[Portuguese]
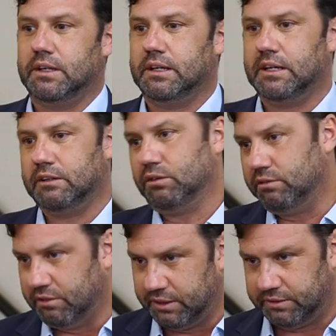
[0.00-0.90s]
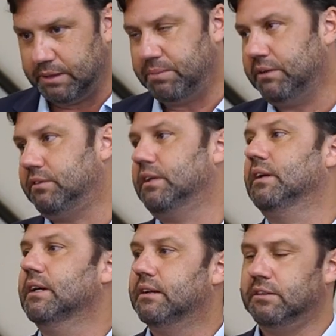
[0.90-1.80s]
em razão de viver sempre nesse,
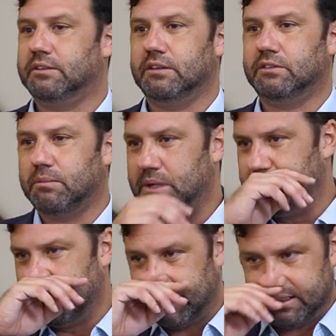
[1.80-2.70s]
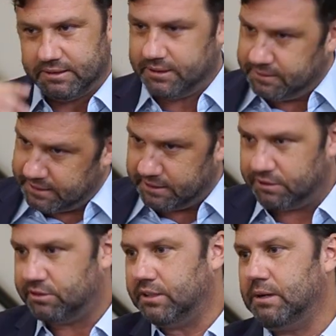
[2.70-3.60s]
nessa instabilidade, desde
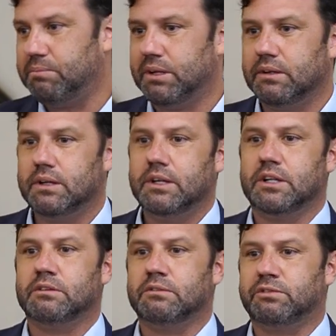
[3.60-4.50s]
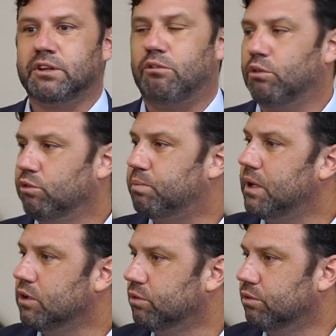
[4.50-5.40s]
sempre, salvo alguns
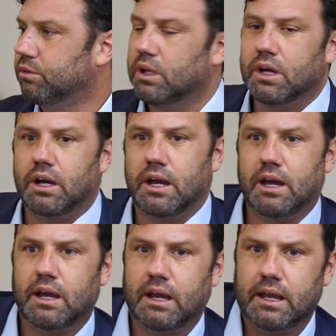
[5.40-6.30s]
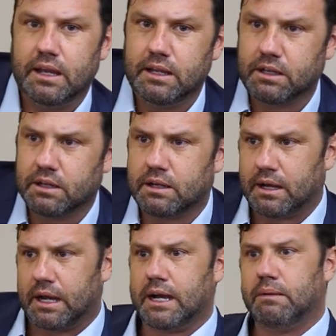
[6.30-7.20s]
períodos, é, ele
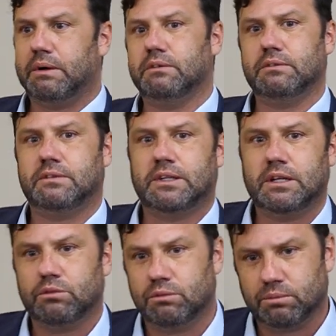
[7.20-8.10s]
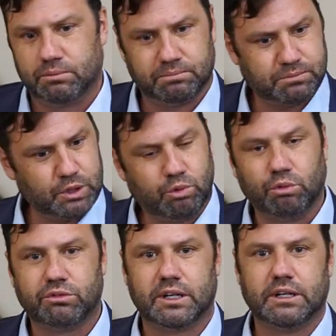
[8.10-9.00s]
acaba tendo um,
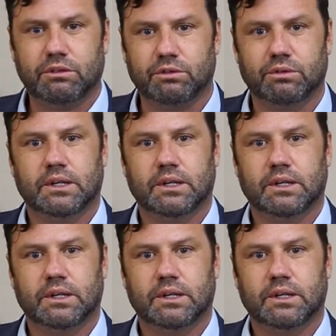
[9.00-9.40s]
encontrando